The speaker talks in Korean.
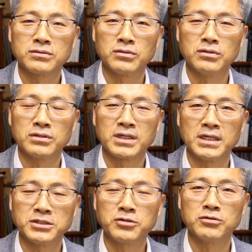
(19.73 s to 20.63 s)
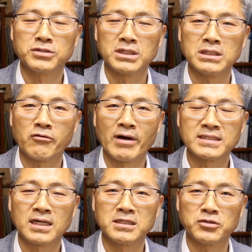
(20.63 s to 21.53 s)
또 개신교적인
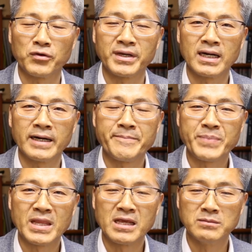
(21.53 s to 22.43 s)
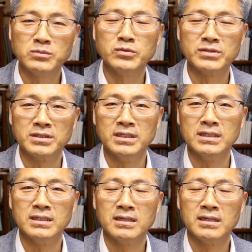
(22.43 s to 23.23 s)
관상기도인가 이런 부분을